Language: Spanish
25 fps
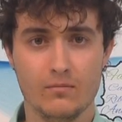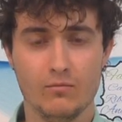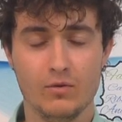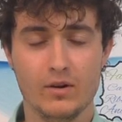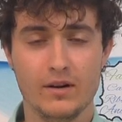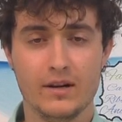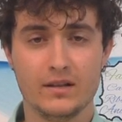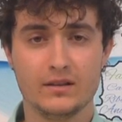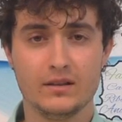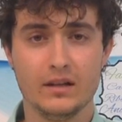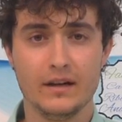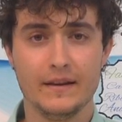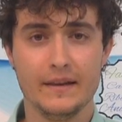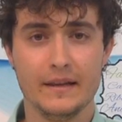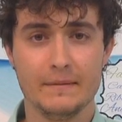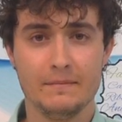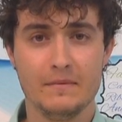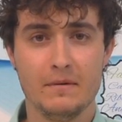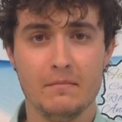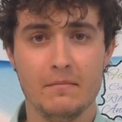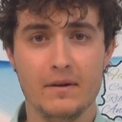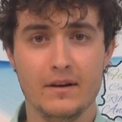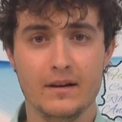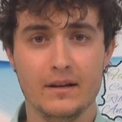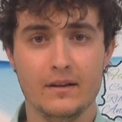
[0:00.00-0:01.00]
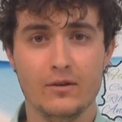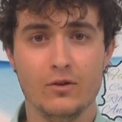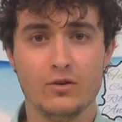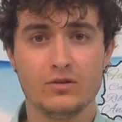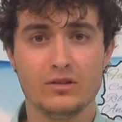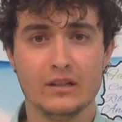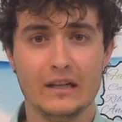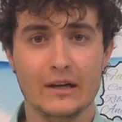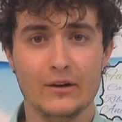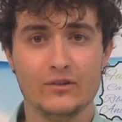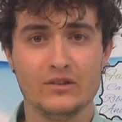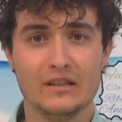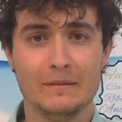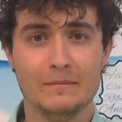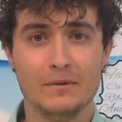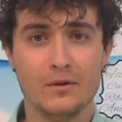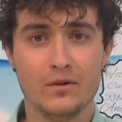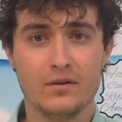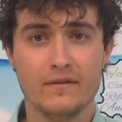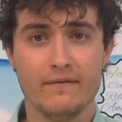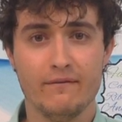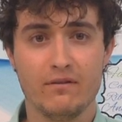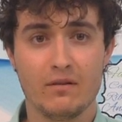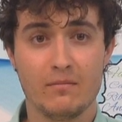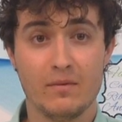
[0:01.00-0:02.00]
Buenas tardes, bienvenidos a los
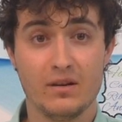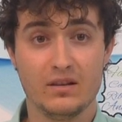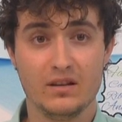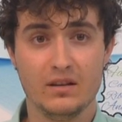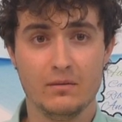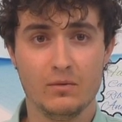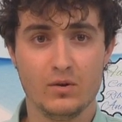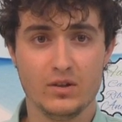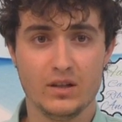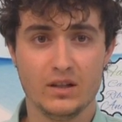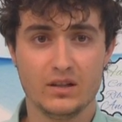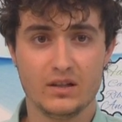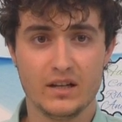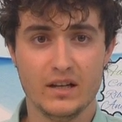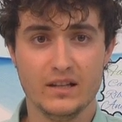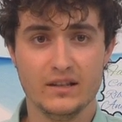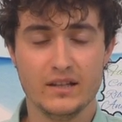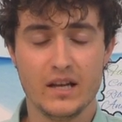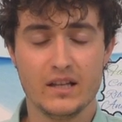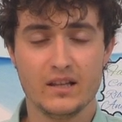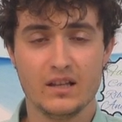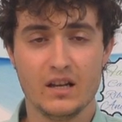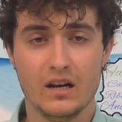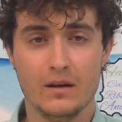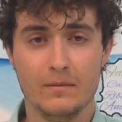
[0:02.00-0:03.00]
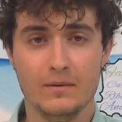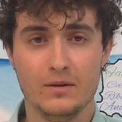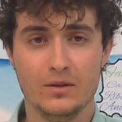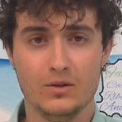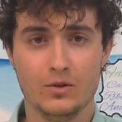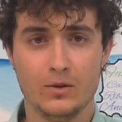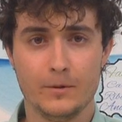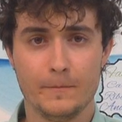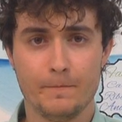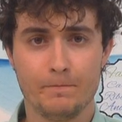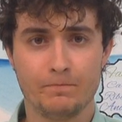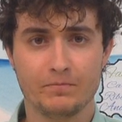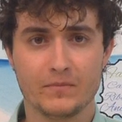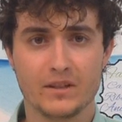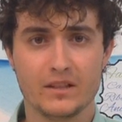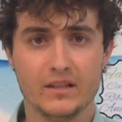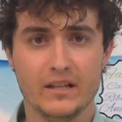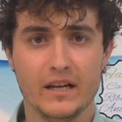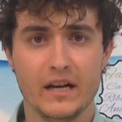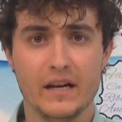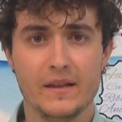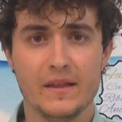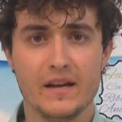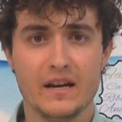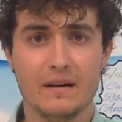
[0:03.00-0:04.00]
servicios informativos de 30 Televisión.
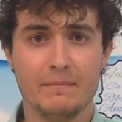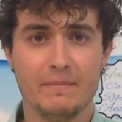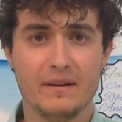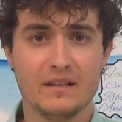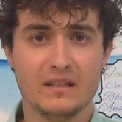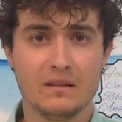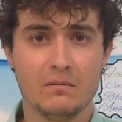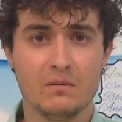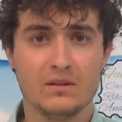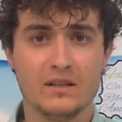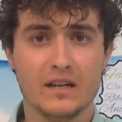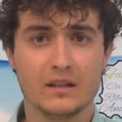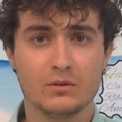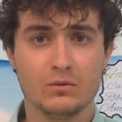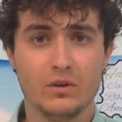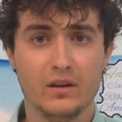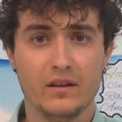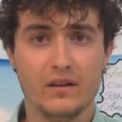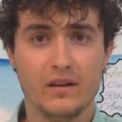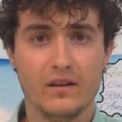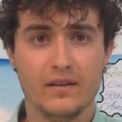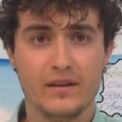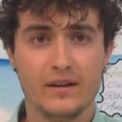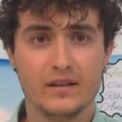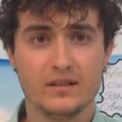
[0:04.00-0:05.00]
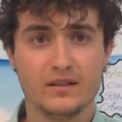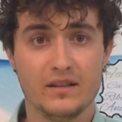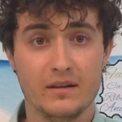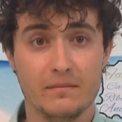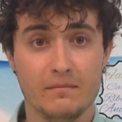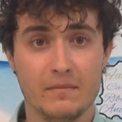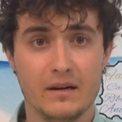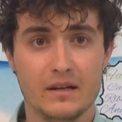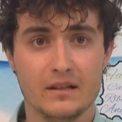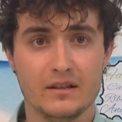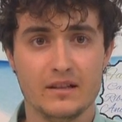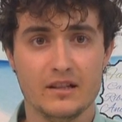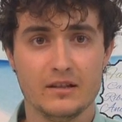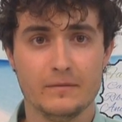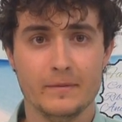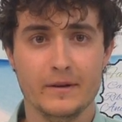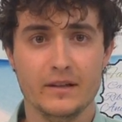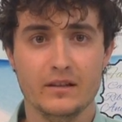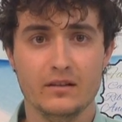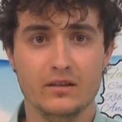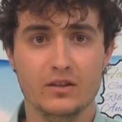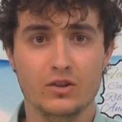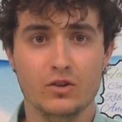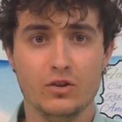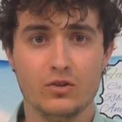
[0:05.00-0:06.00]
Enseguida repasamos la actualidad de este martes
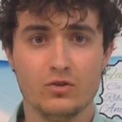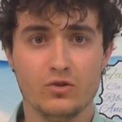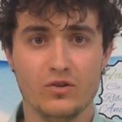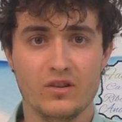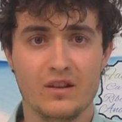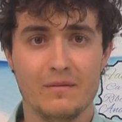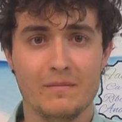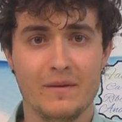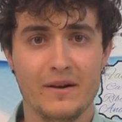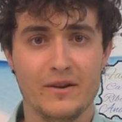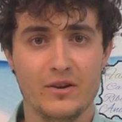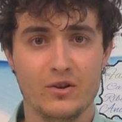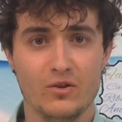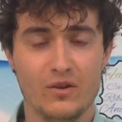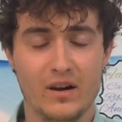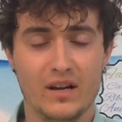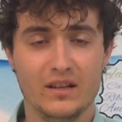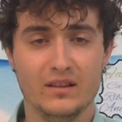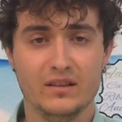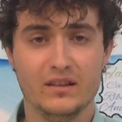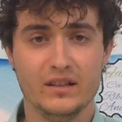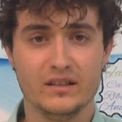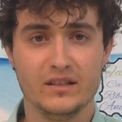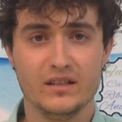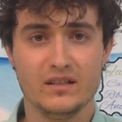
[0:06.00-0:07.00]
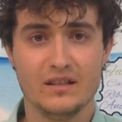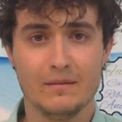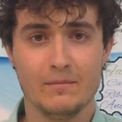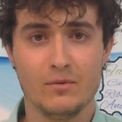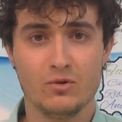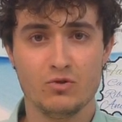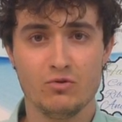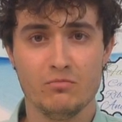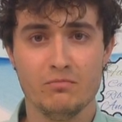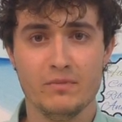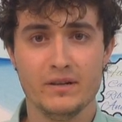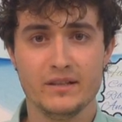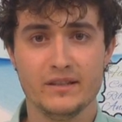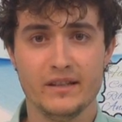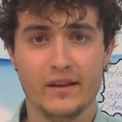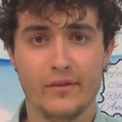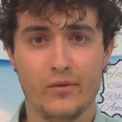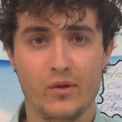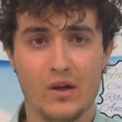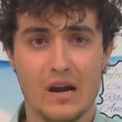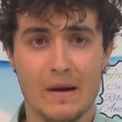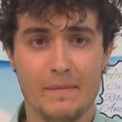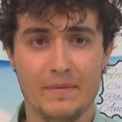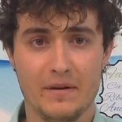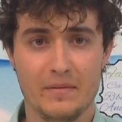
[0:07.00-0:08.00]
28 de mayo. Antes echamos un
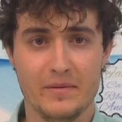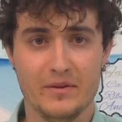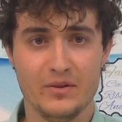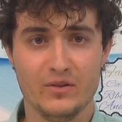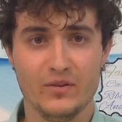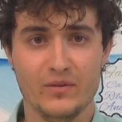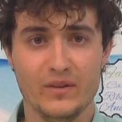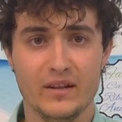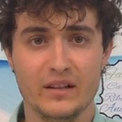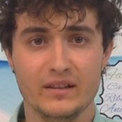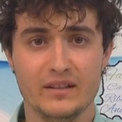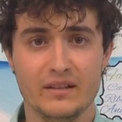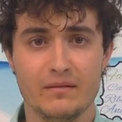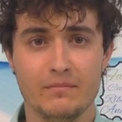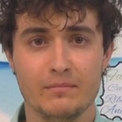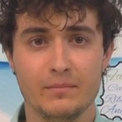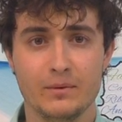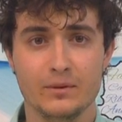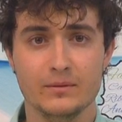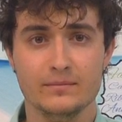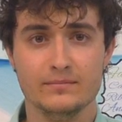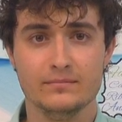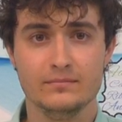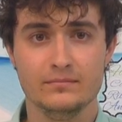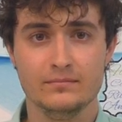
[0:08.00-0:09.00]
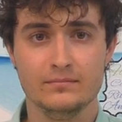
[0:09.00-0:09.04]
vistazo a la previsión del tiempo.